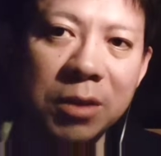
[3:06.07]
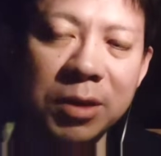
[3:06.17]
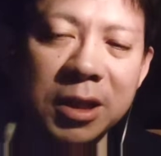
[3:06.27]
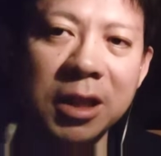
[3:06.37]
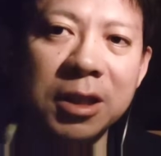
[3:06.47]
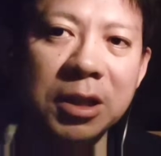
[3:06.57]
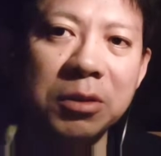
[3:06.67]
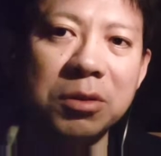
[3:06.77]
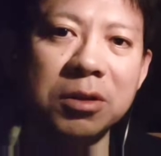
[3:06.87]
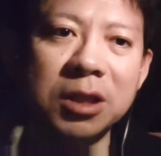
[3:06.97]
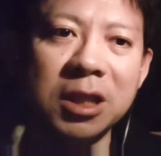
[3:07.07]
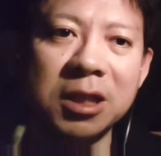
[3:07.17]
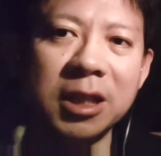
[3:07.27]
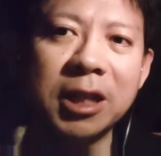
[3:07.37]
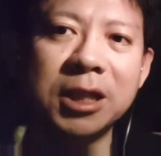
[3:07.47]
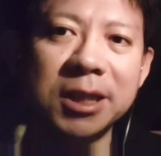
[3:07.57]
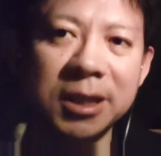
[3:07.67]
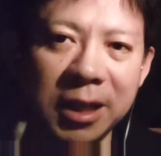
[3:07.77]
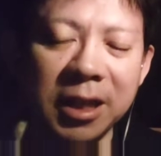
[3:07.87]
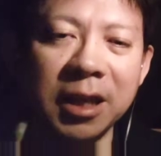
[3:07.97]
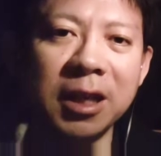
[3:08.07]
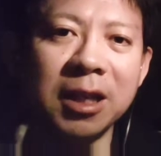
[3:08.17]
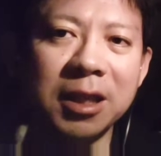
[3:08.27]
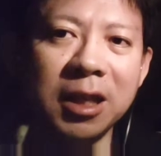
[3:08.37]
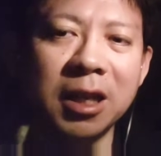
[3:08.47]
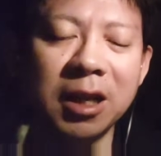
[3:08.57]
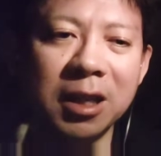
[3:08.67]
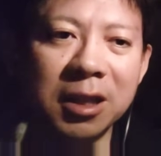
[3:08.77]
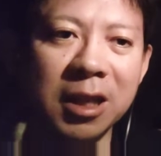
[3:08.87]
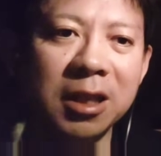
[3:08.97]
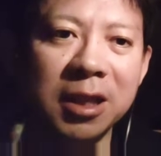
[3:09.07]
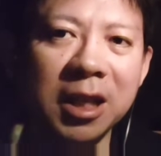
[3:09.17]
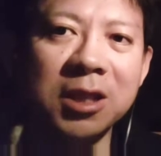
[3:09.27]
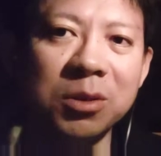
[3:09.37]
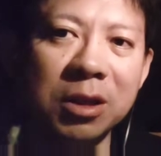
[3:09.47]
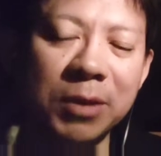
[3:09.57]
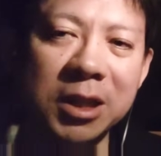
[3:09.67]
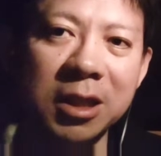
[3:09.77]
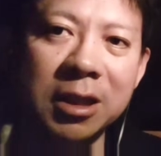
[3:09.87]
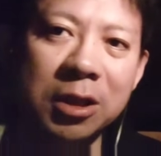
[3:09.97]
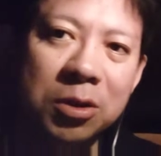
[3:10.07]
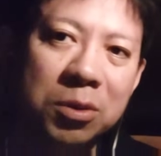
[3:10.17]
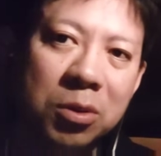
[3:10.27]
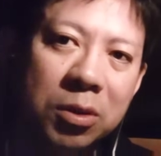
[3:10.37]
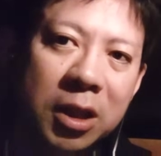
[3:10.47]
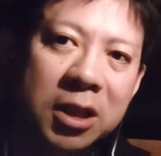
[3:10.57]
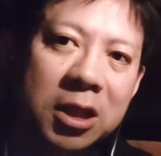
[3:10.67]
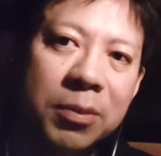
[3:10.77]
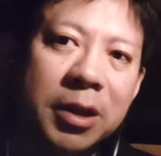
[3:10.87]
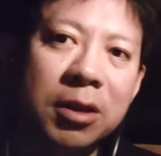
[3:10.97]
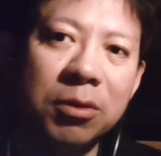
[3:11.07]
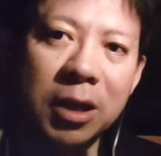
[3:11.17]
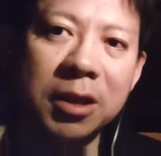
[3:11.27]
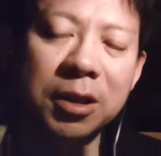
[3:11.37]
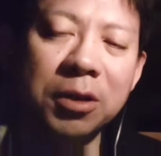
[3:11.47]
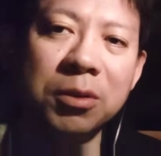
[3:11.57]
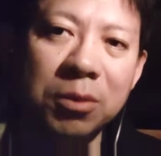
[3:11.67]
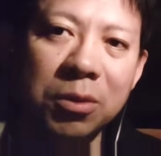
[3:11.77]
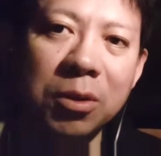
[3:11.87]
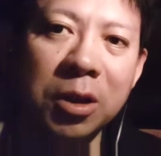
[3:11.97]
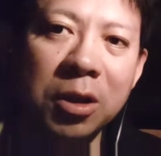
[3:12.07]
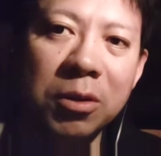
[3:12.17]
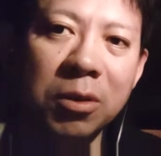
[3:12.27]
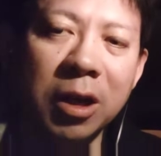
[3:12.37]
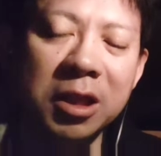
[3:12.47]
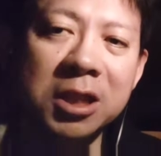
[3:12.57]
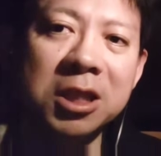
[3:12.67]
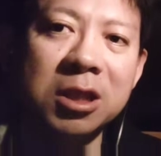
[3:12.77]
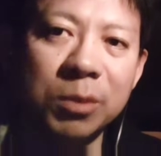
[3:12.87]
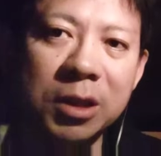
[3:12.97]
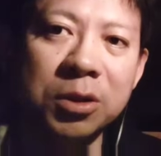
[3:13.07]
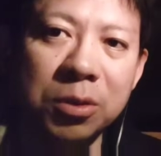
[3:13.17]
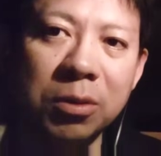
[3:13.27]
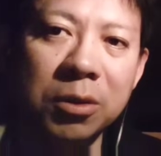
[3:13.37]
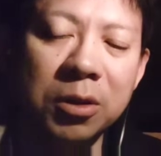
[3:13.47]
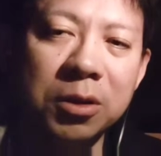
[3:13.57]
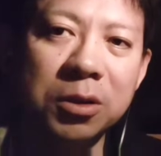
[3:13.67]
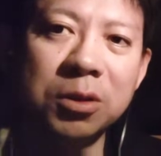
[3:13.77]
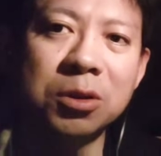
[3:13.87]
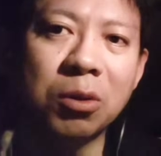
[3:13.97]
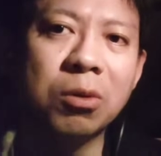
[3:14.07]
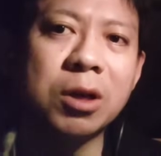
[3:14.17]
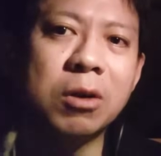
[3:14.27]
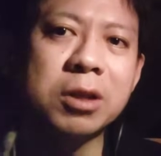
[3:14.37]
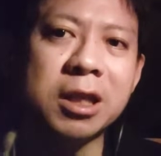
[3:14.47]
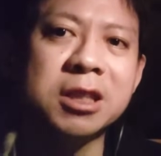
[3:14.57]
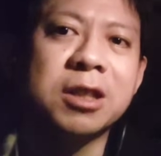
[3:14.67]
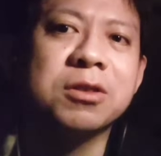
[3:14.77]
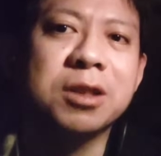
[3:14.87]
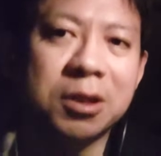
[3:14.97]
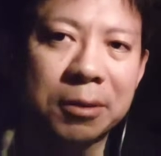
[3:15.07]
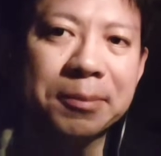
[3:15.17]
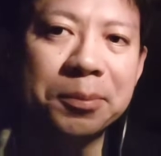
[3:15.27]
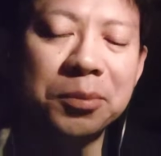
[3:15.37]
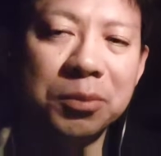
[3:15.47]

ざいませんっていうふうに謝罪して、で、なんでそんな間違った情報を出してしまったのかっていうのを、こう話しますという動画を出してるんですよ。